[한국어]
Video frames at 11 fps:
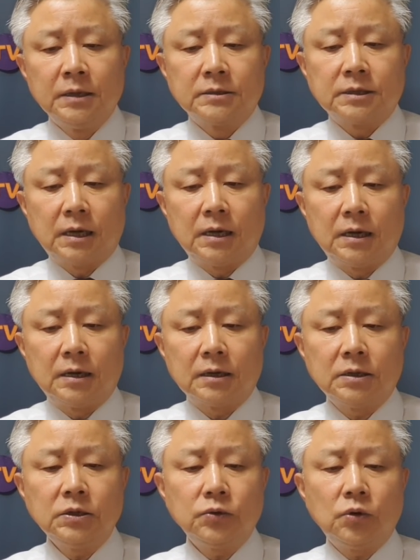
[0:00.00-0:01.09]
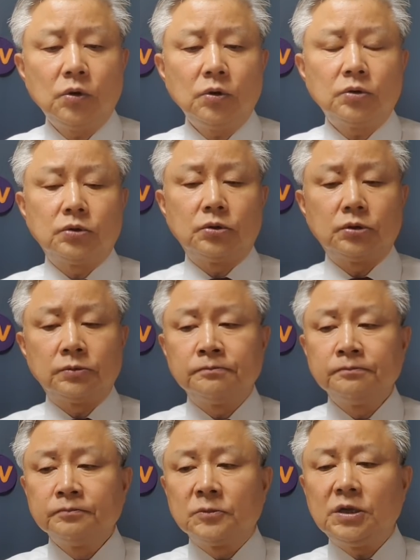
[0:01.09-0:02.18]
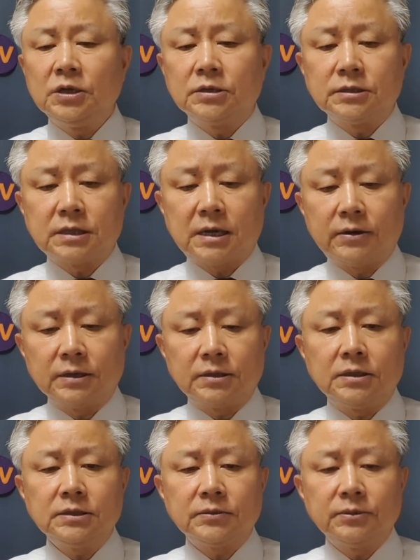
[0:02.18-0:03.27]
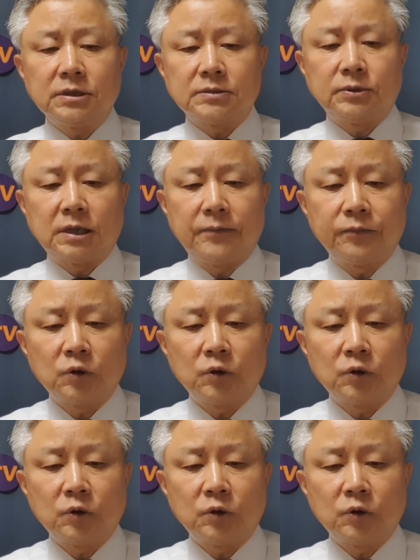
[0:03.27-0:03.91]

자 그리고 어, 이어진 상황들은 지금 이렇습니다.